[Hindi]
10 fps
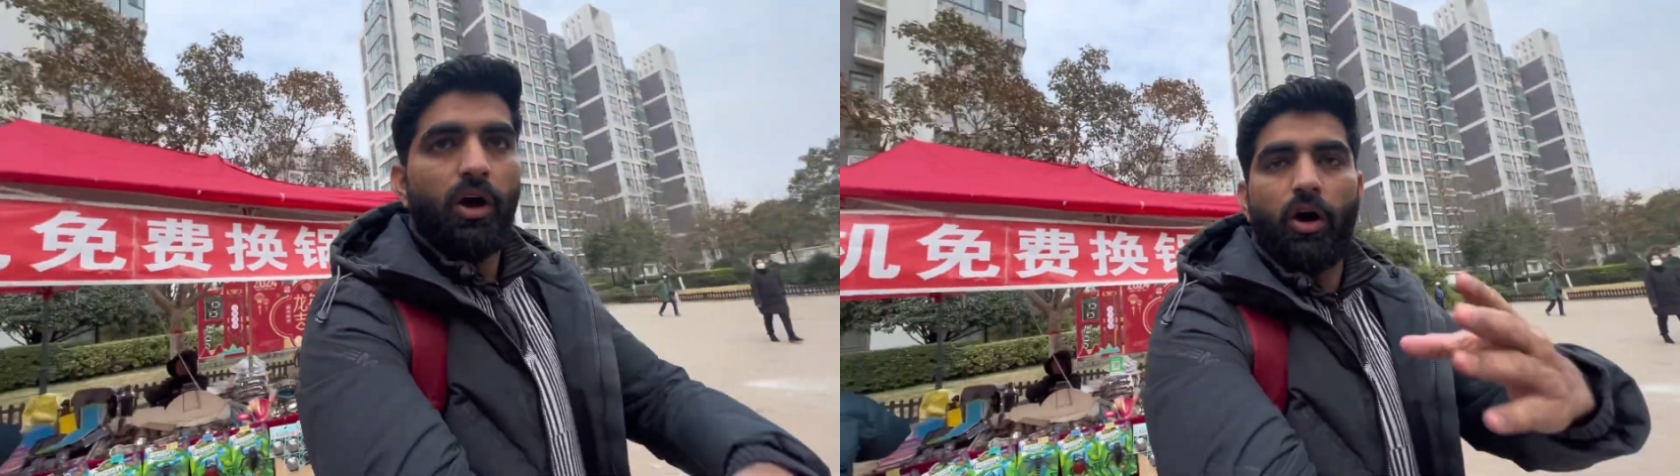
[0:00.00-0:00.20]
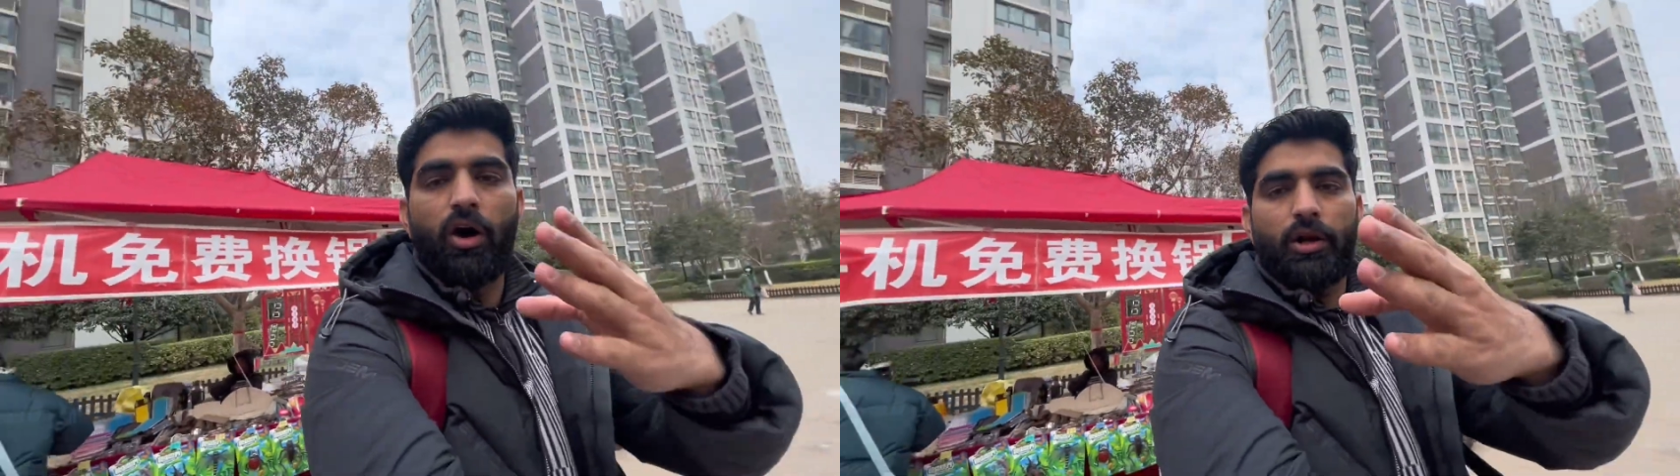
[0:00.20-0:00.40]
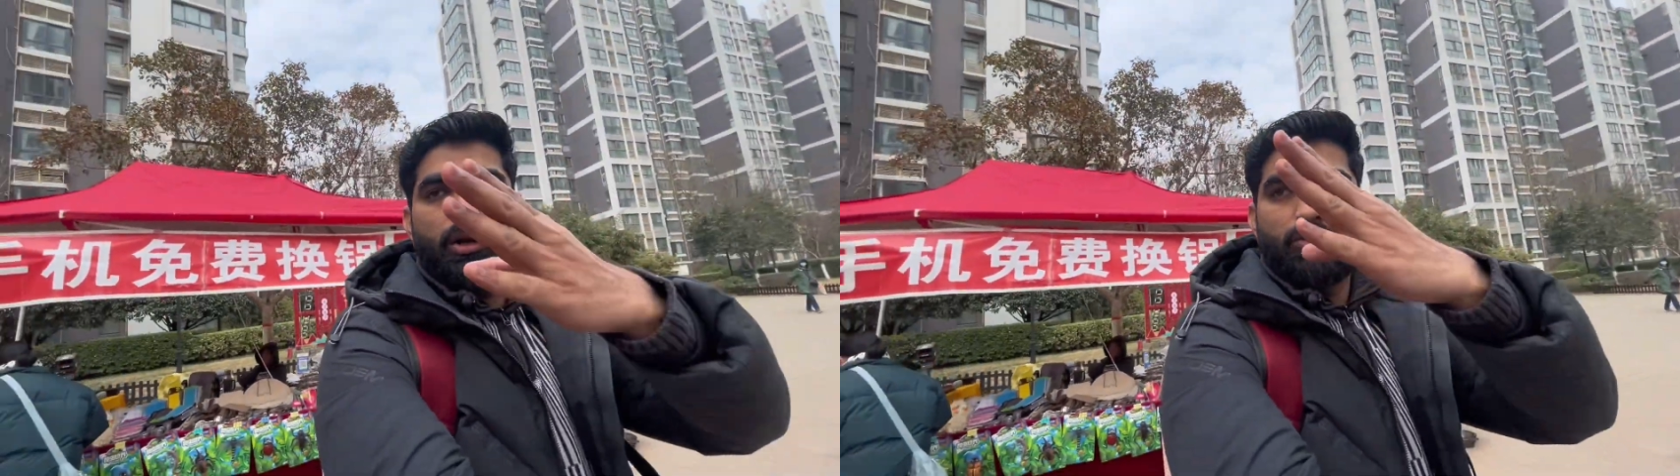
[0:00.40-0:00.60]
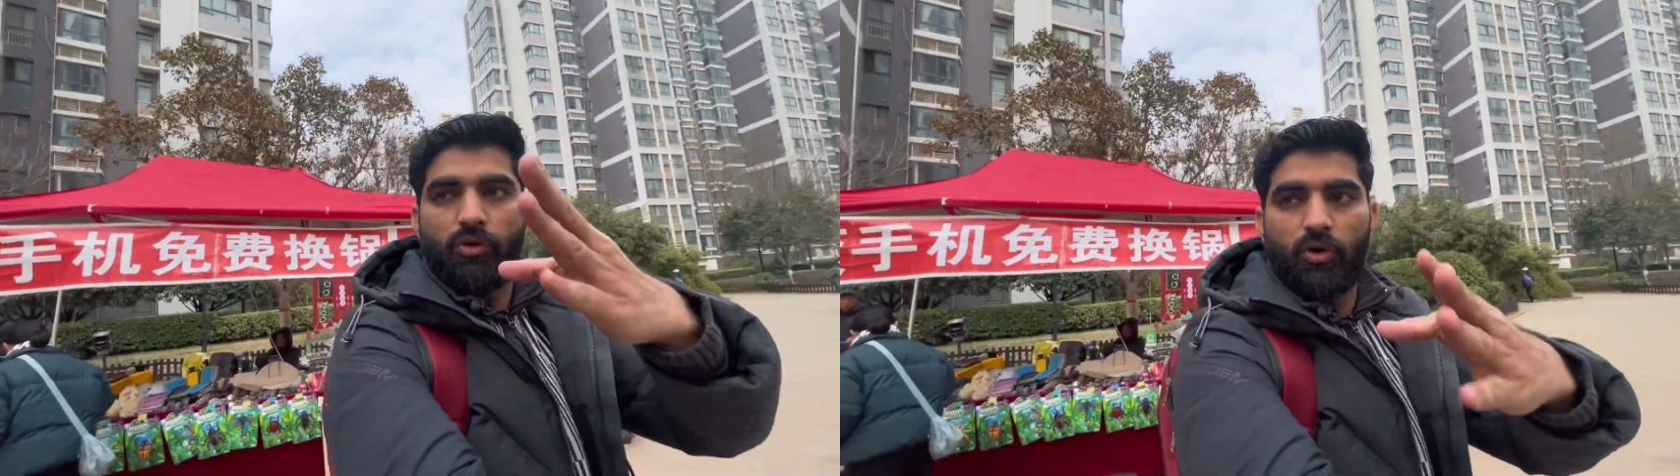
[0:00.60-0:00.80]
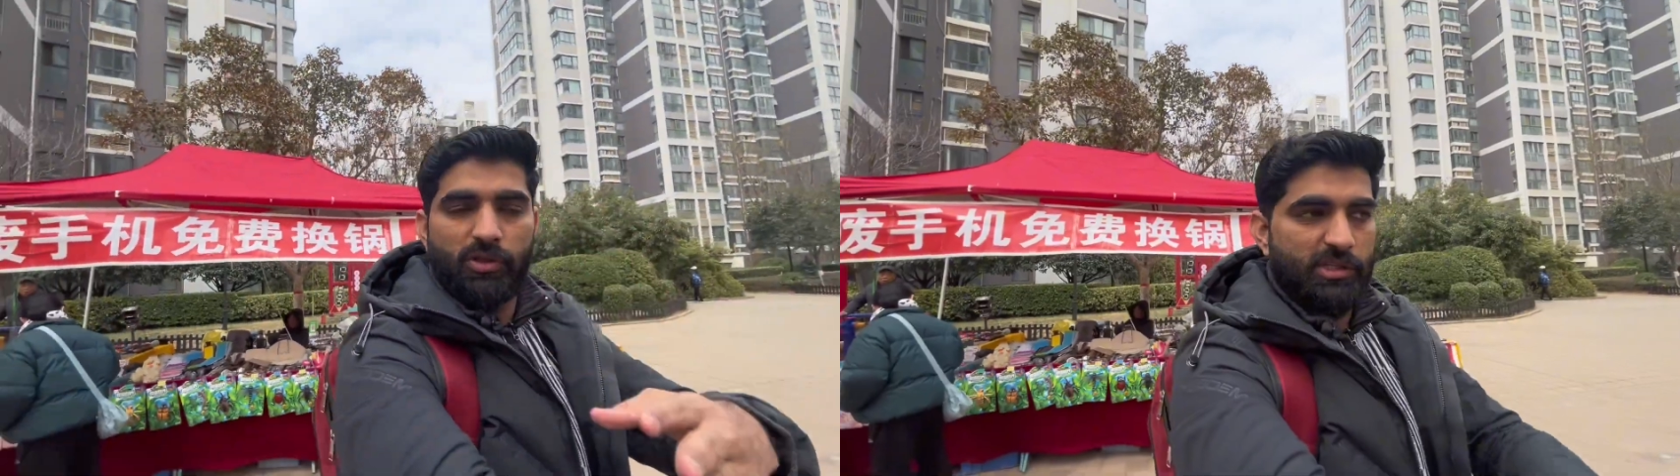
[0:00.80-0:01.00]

और वो उधर